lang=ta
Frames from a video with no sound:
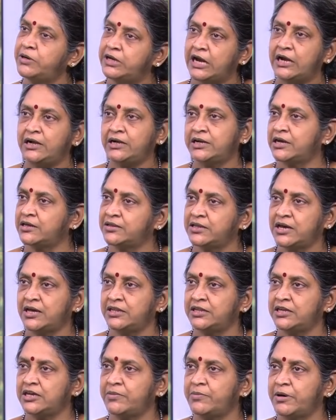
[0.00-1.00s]
டெல்டா தான்
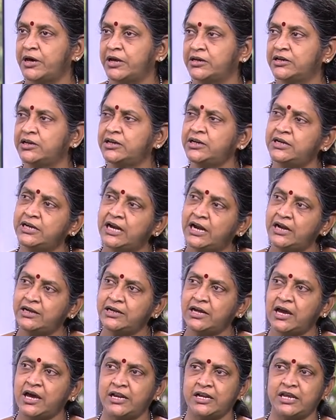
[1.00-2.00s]
அதிகமாக இருக்குது
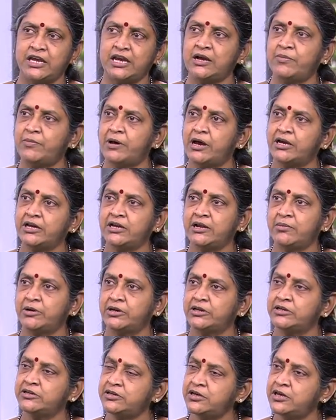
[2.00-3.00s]
டெல்டா அநேகமாக
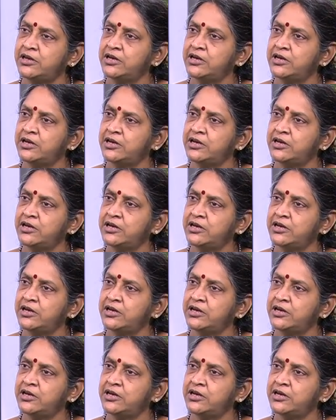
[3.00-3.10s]
நமக்கு